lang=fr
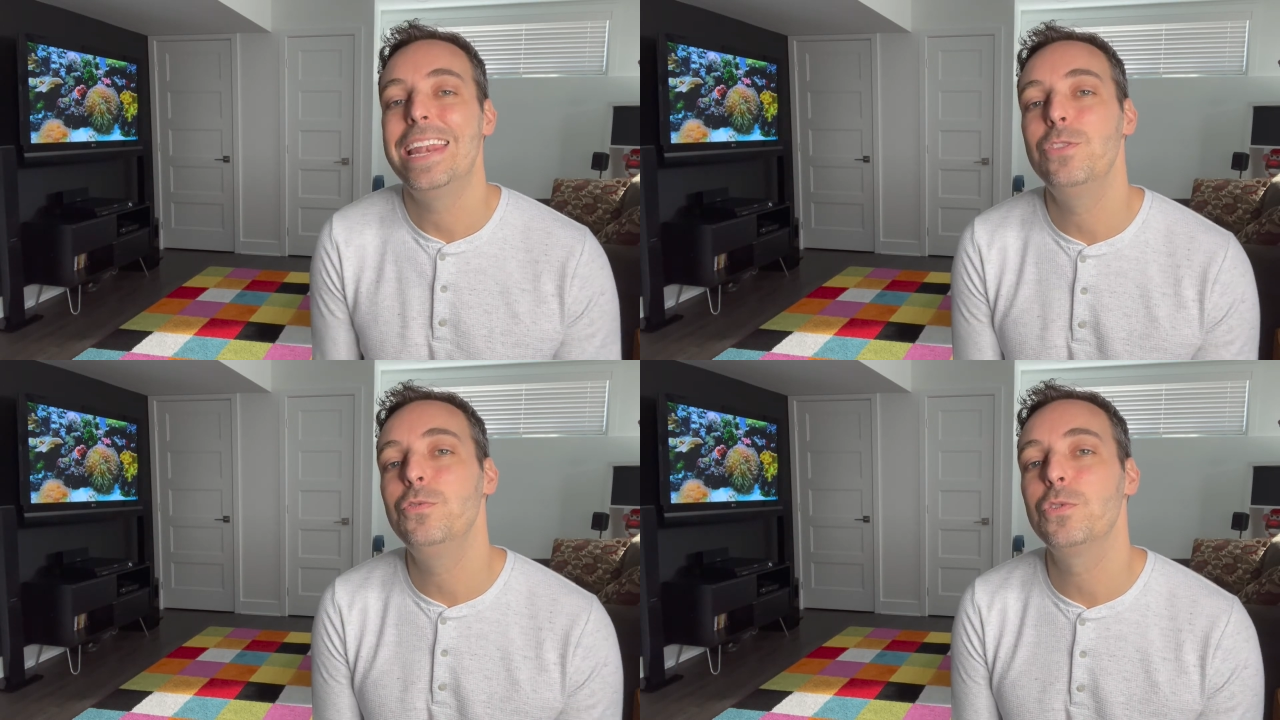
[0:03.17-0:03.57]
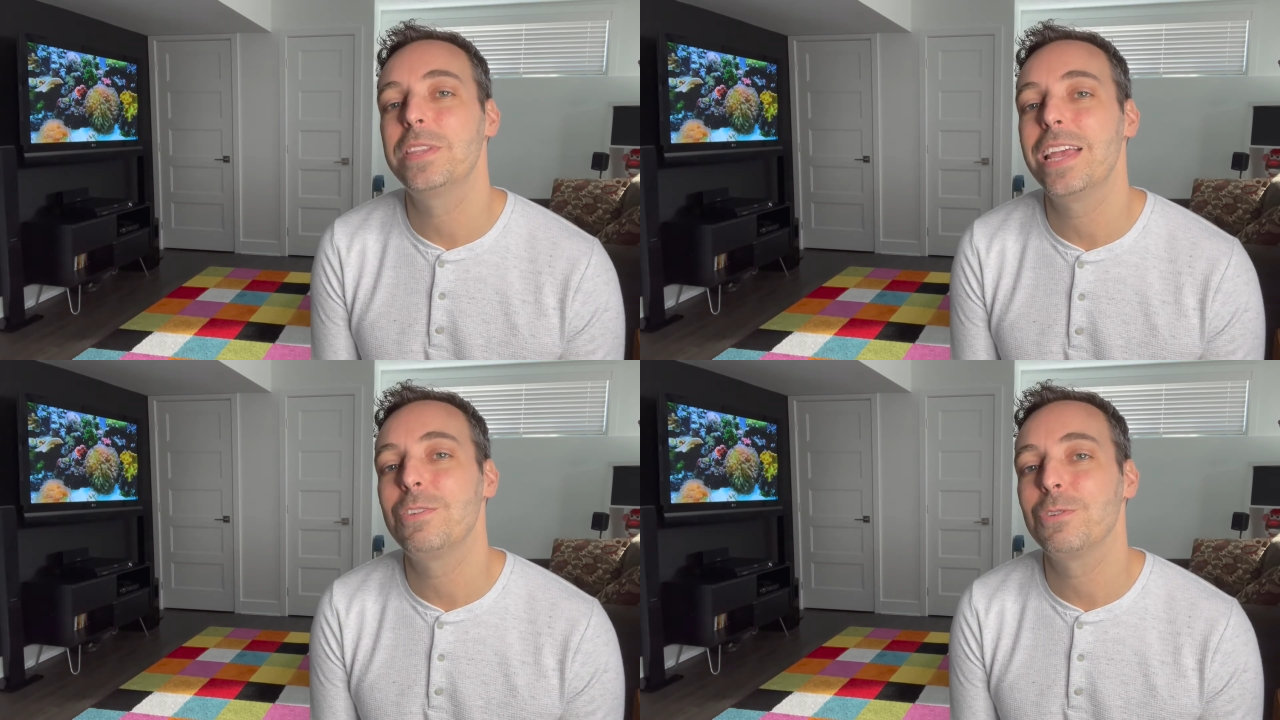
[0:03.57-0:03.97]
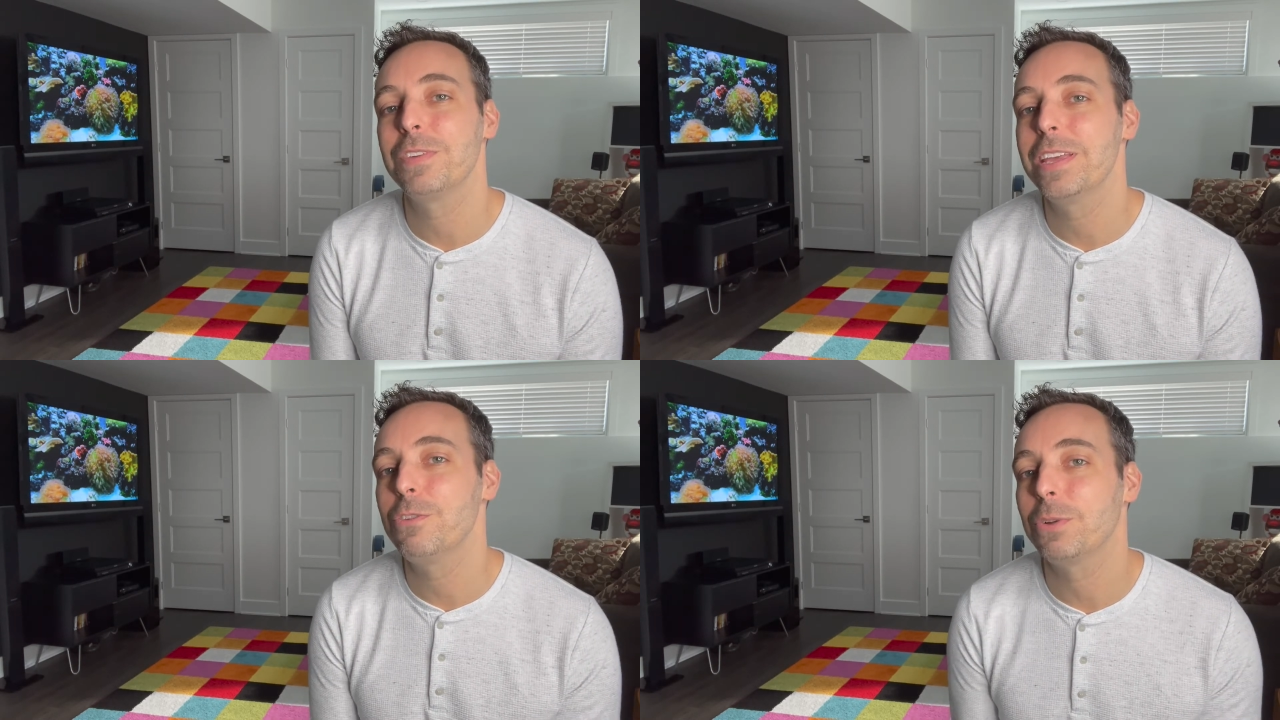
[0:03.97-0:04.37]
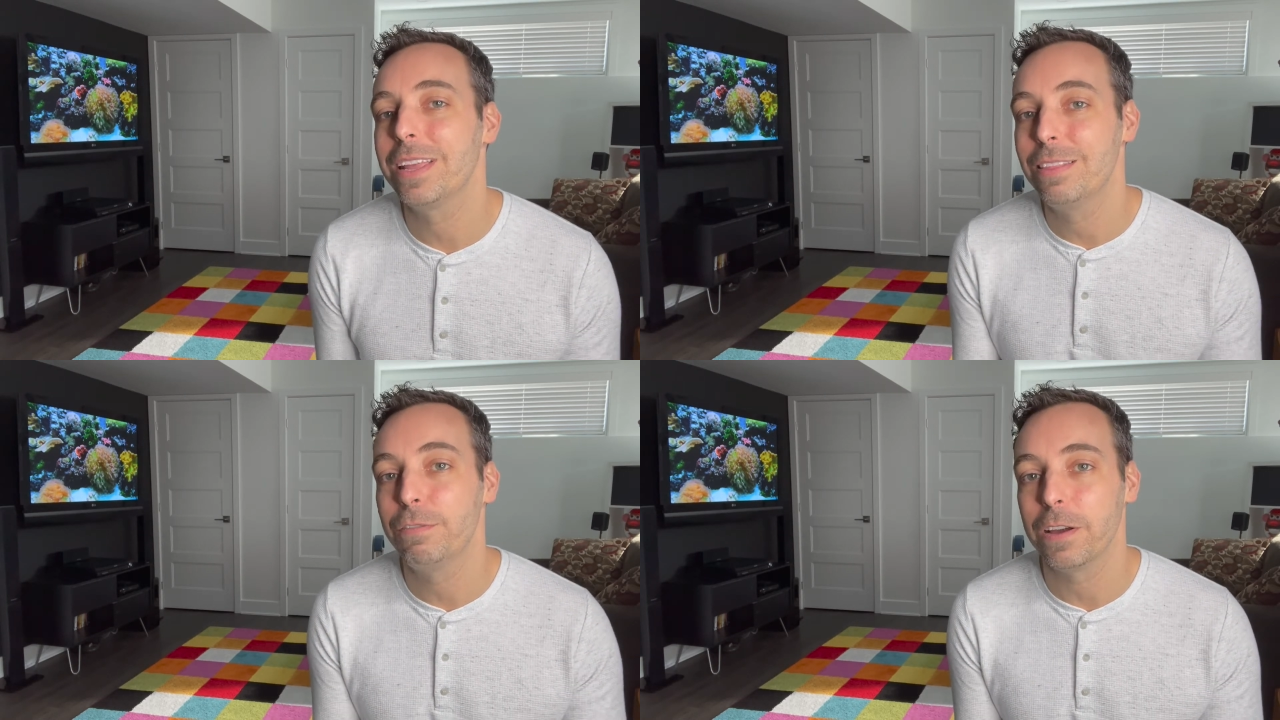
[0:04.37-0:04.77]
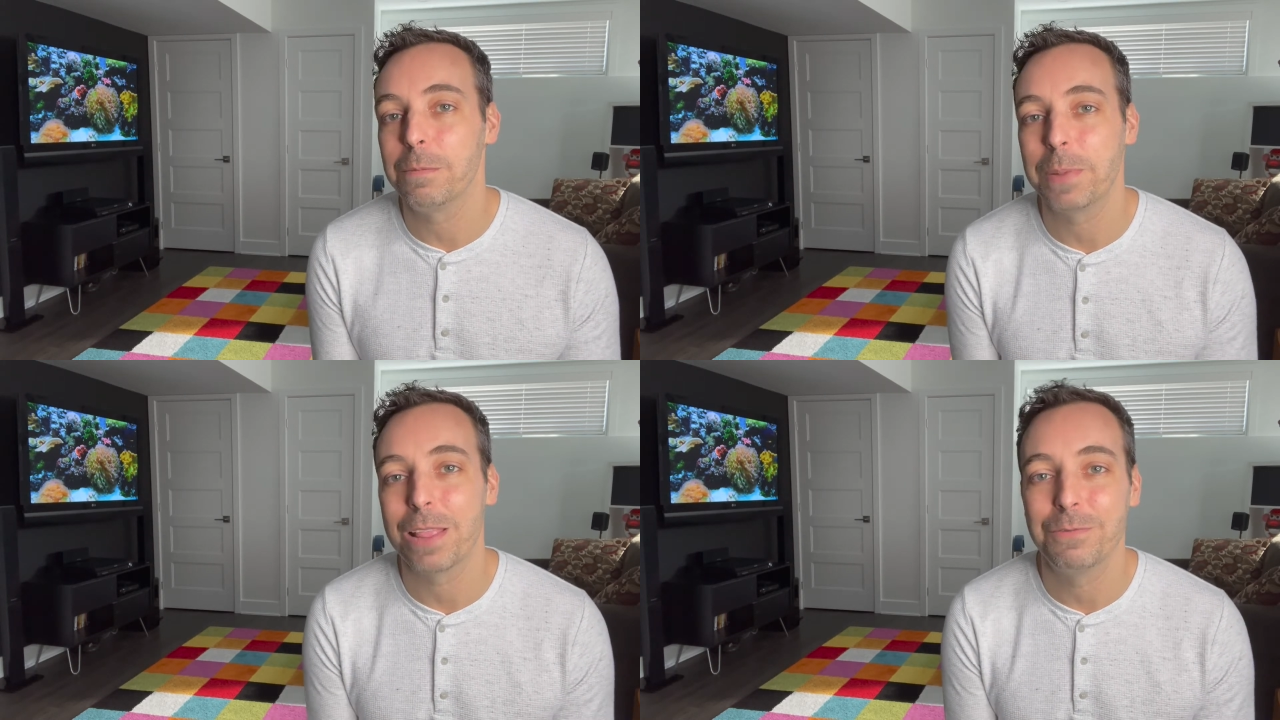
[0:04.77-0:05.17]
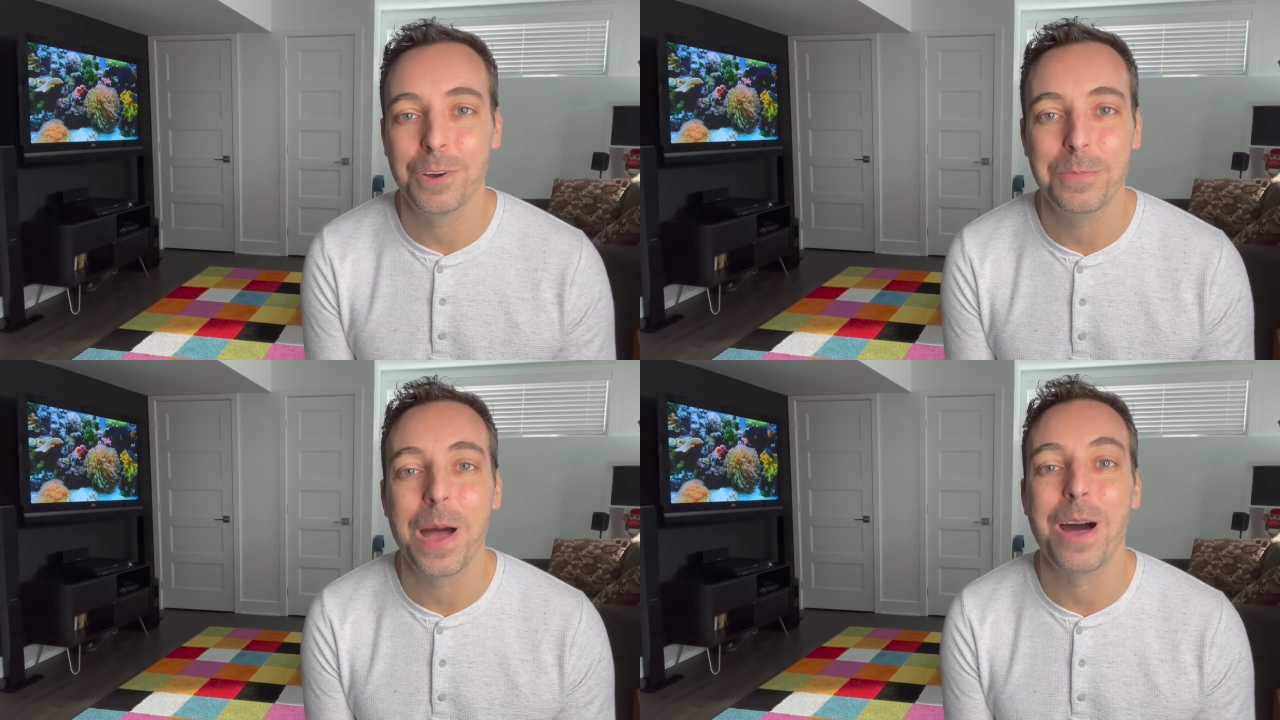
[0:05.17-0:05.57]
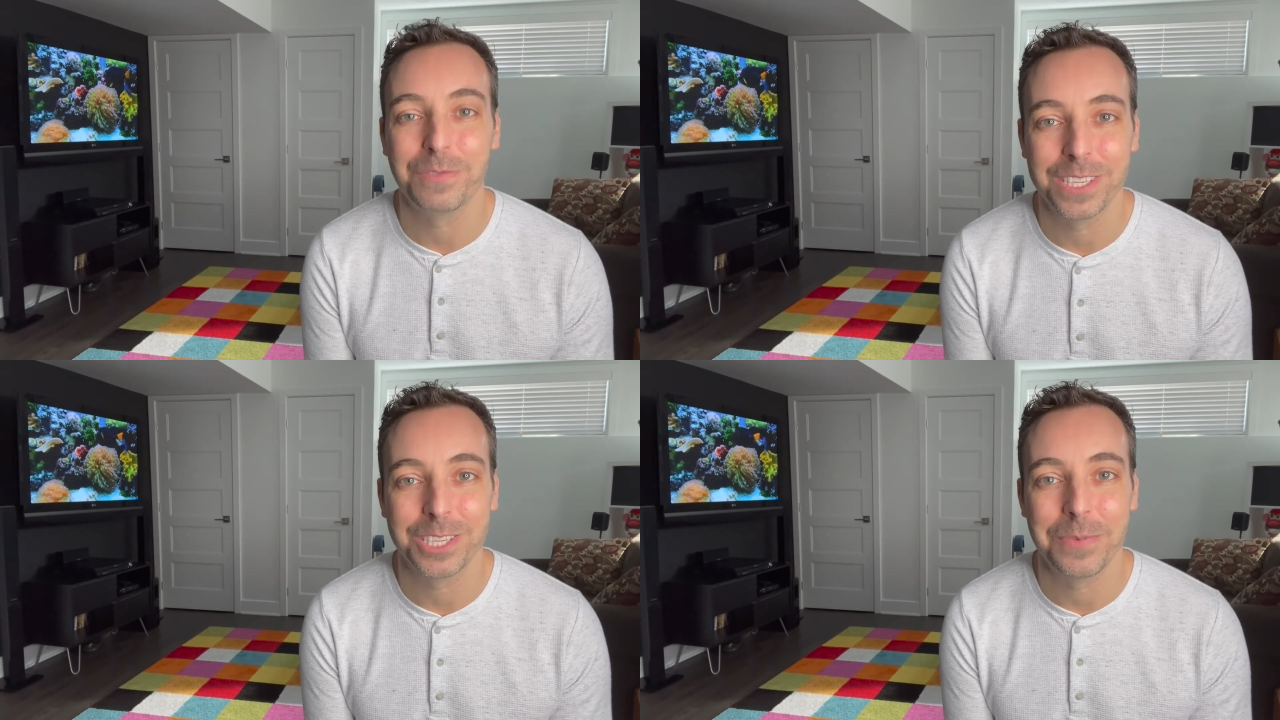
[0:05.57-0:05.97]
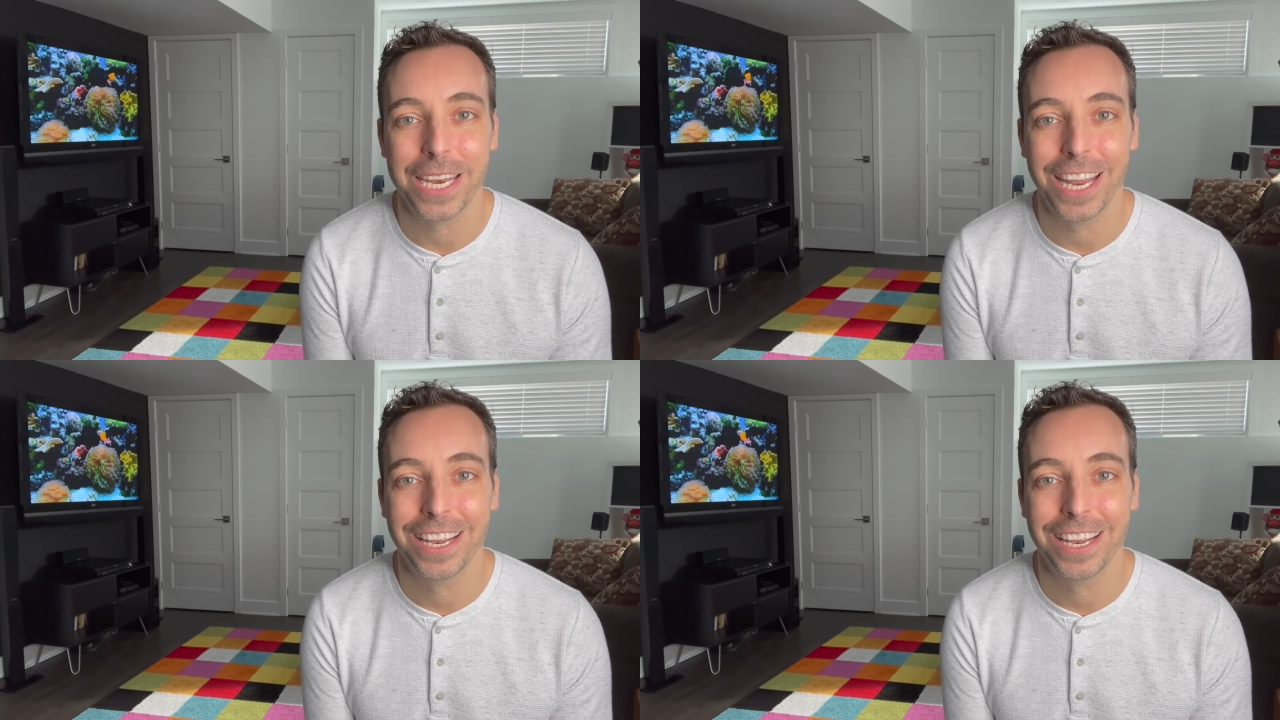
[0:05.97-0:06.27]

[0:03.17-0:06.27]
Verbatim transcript: les nouveautés à surveiller sur les différentes plateformes en fin de semaine.